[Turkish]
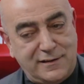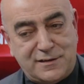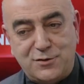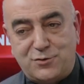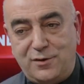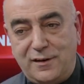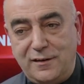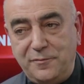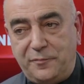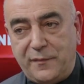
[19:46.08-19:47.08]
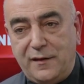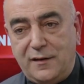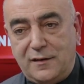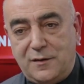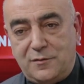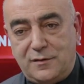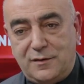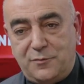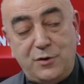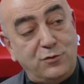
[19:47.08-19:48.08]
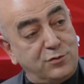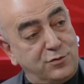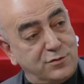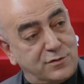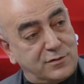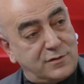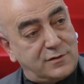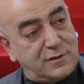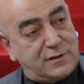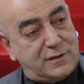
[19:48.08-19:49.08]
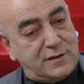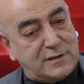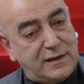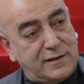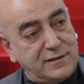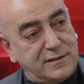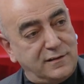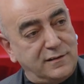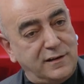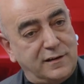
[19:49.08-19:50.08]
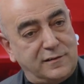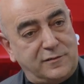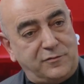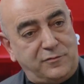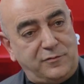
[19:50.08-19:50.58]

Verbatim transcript: geldiği için söyleyelim. Evet. 1948 yılında